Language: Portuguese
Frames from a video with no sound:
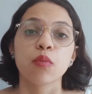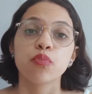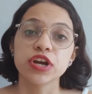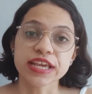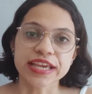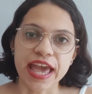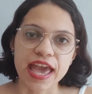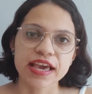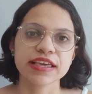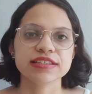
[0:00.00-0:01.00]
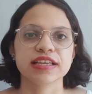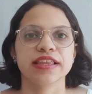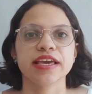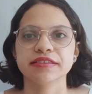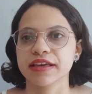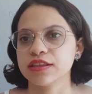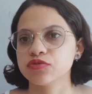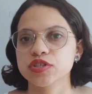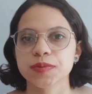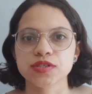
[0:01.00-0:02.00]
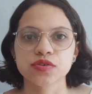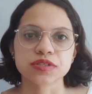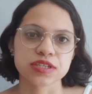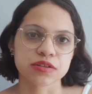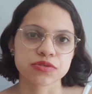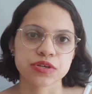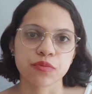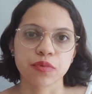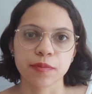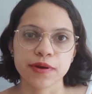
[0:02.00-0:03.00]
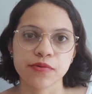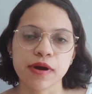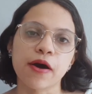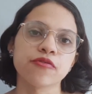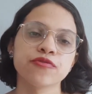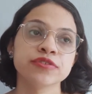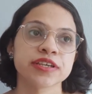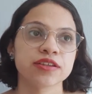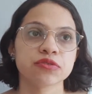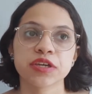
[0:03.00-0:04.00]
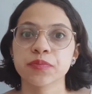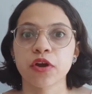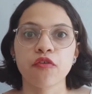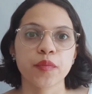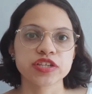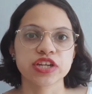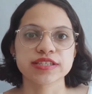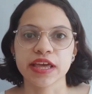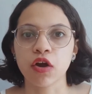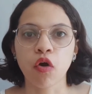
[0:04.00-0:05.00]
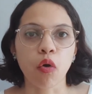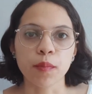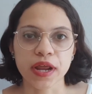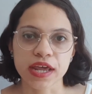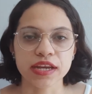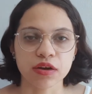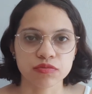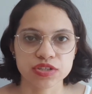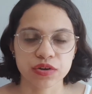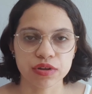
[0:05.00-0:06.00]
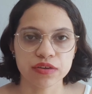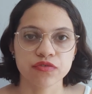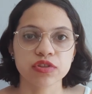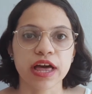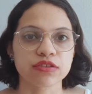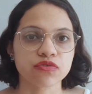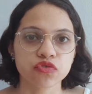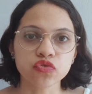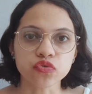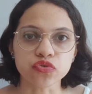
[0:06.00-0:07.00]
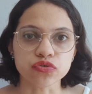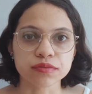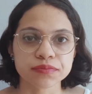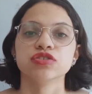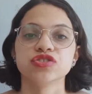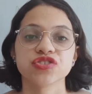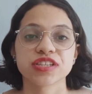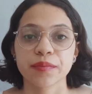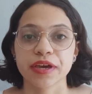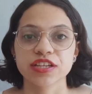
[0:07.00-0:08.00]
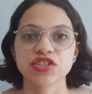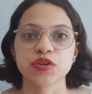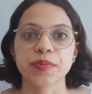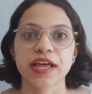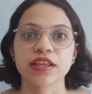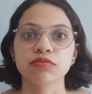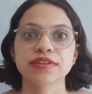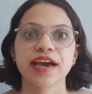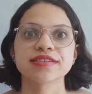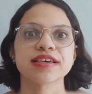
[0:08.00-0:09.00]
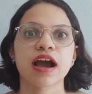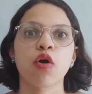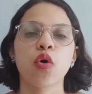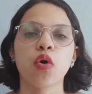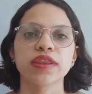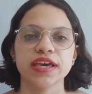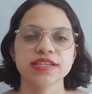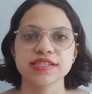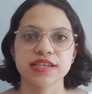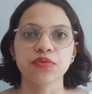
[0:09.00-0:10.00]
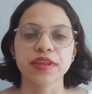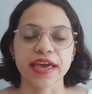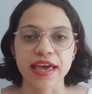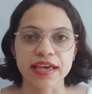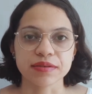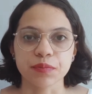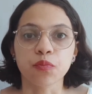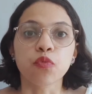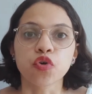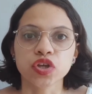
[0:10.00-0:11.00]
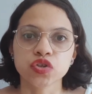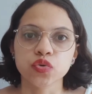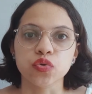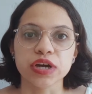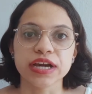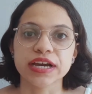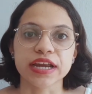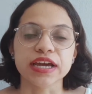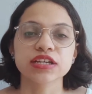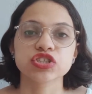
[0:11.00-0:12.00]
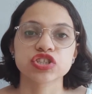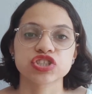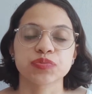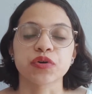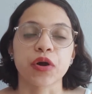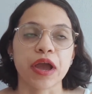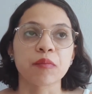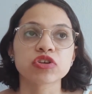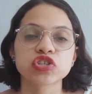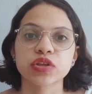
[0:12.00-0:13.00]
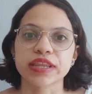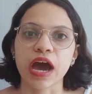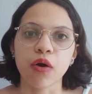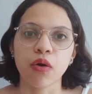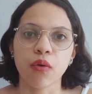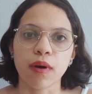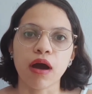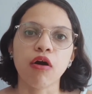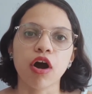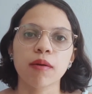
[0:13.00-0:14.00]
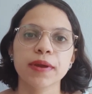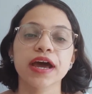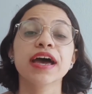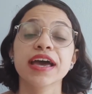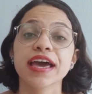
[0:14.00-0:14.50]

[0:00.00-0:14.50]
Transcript: por que, que você tem que ter duas pessoas que não são um público-alvo, sendo que provavelmente eles nem comprariam o seu livro lá no futuro? Justamente para não ter essa conexão, né, muito grande, tipo, emocional com a obra